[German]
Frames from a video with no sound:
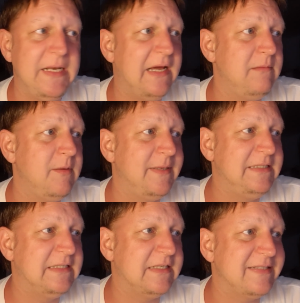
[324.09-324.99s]
Alba
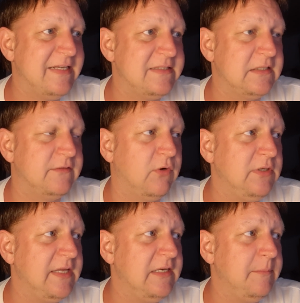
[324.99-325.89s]
Berlin hat das erste
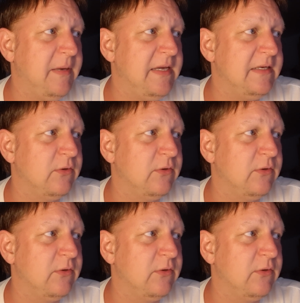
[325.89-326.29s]
gewonnen gegen die Bayern.